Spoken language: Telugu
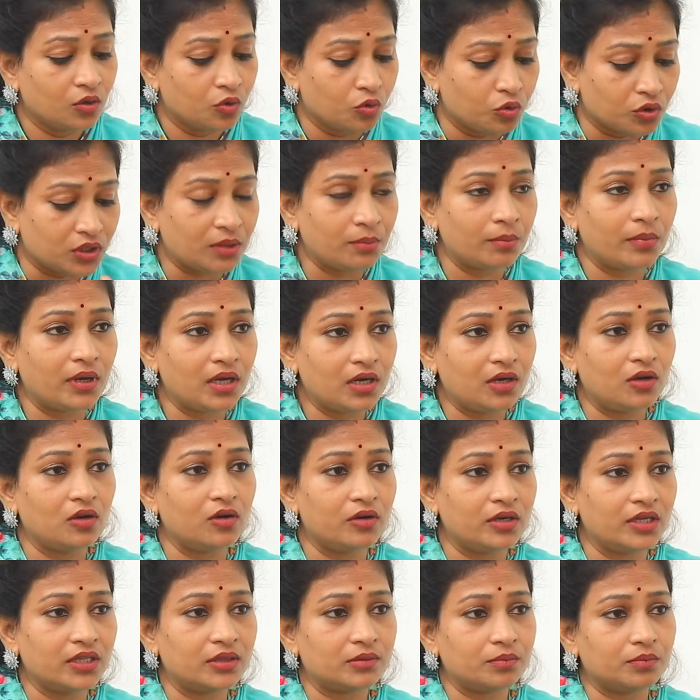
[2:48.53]

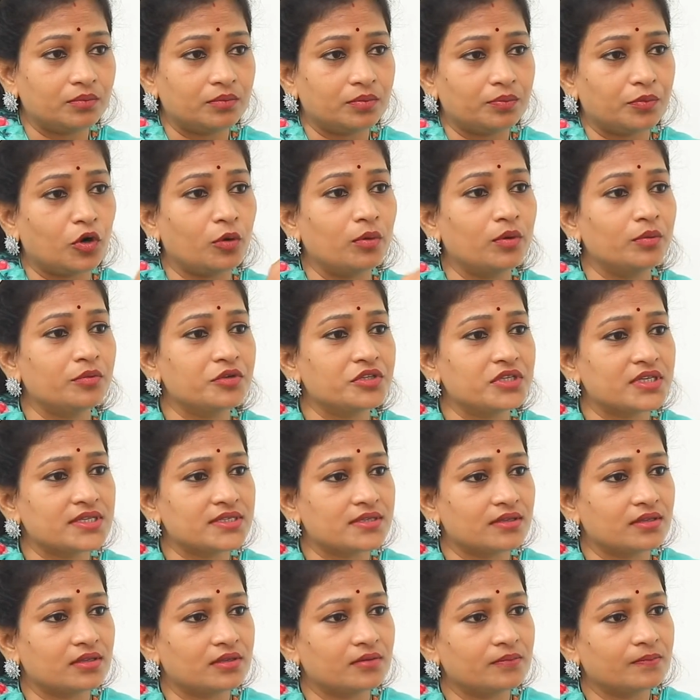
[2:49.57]
కుటుంబాల్లోనే ప్రాబ్లం
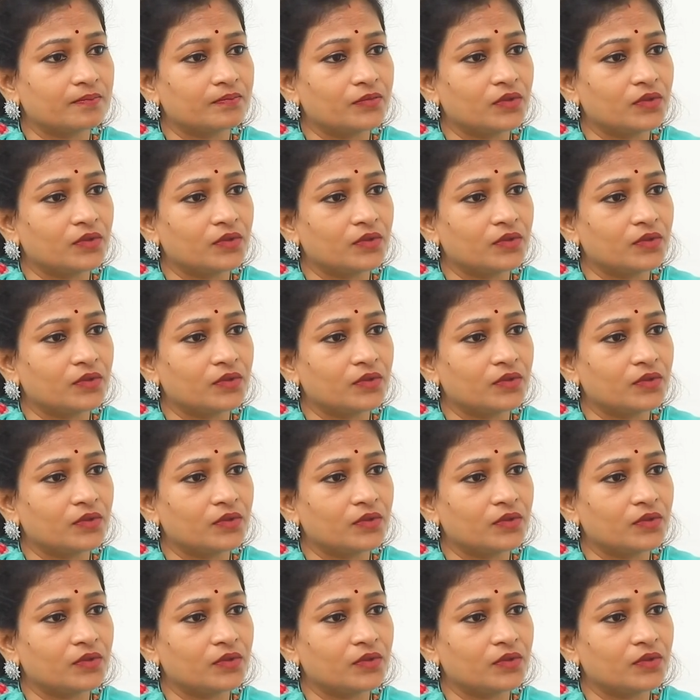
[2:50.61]
వచ్చేస్తుంది